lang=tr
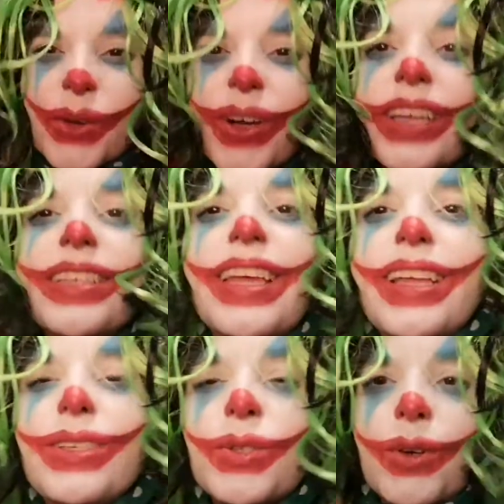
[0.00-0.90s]
Joka'nın
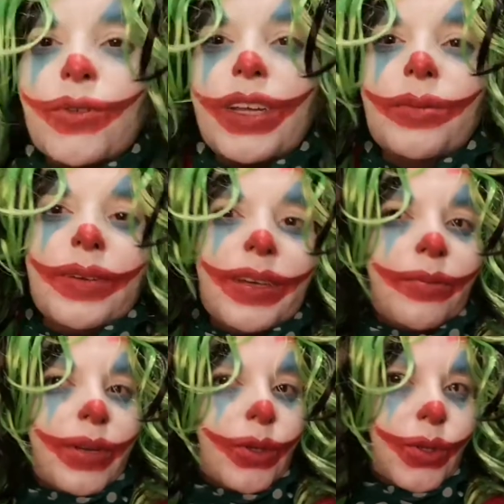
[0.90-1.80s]
en son filmi
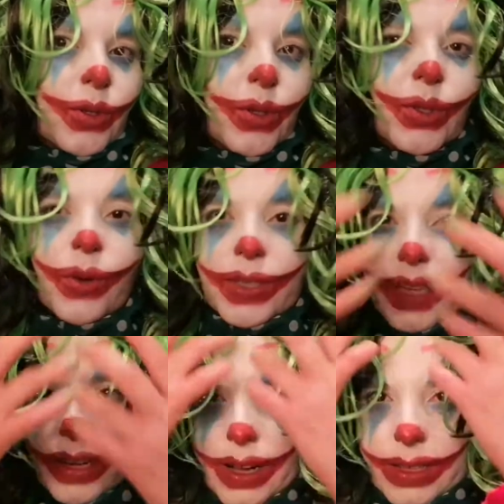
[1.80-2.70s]
biliyorsunuz
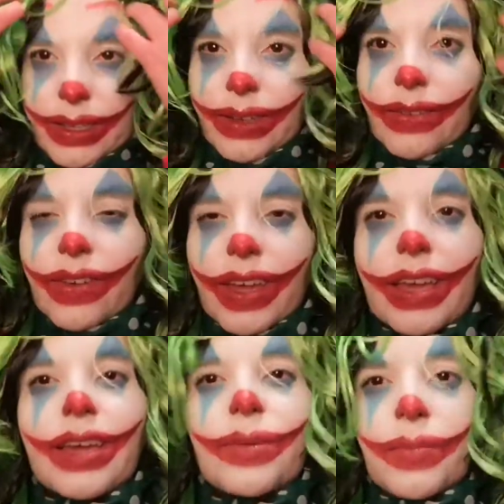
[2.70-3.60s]
Oscar aldı
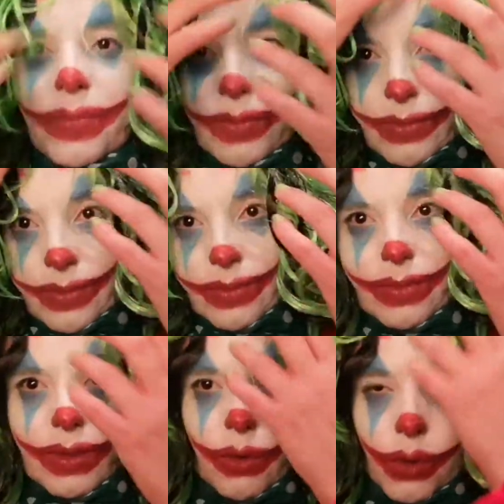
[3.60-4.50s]
ve
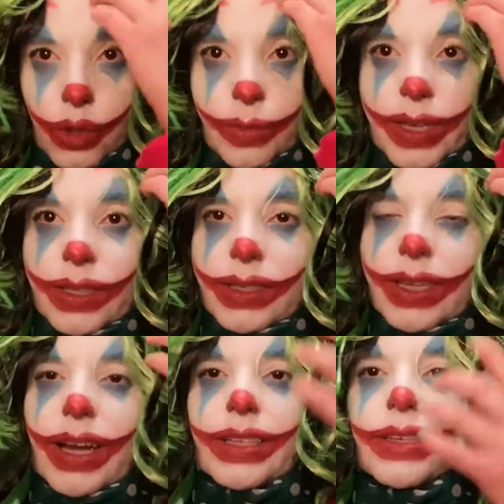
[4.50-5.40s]
hoşuma gitti
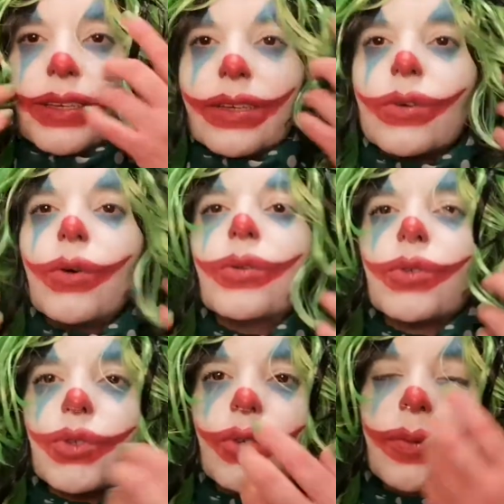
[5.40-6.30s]
yani
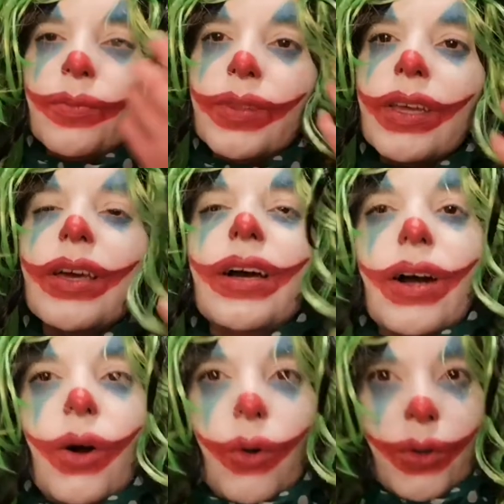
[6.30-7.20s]
konusu.
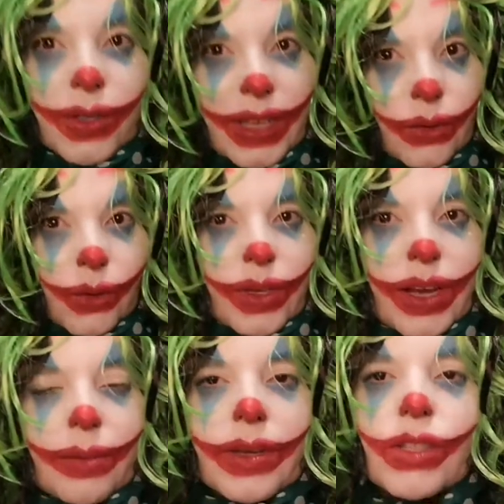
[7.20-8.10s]
O yüzden onu
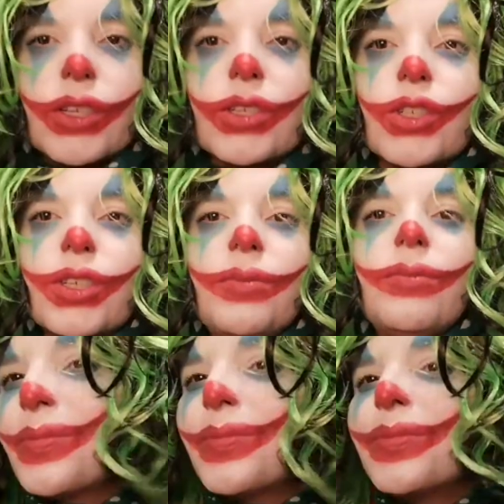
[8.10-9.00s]
yapmaya çalıştım.
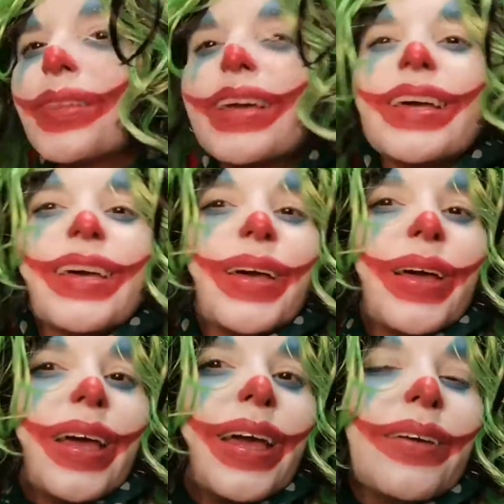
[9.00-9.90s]

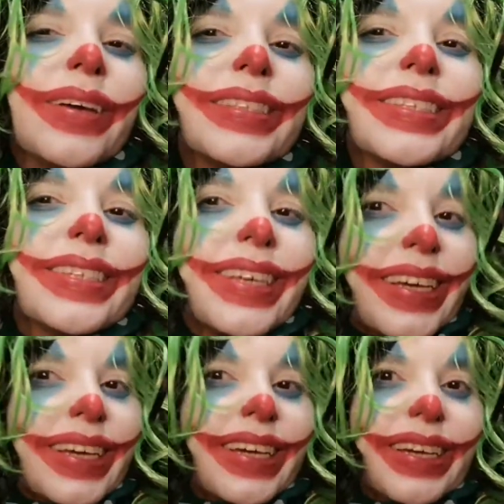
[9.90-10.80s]
Evet,
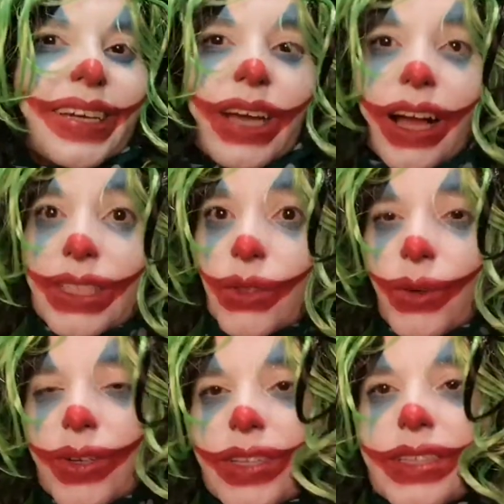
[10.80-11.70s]
e, az
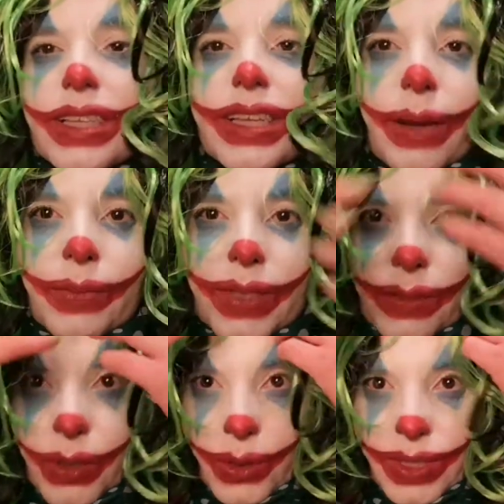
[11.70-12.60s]
sonra nasıl yaptığımı
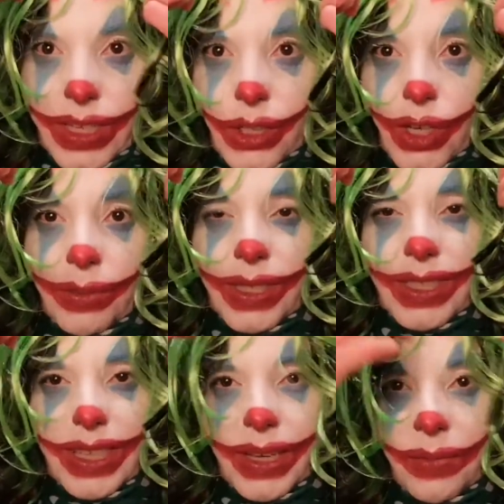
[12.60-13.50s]
göstereceğim
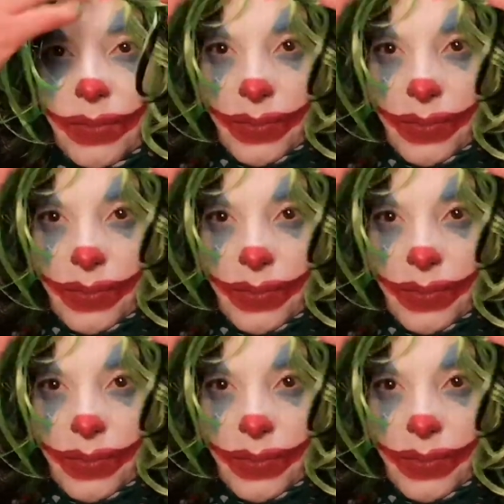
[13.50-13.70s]
size.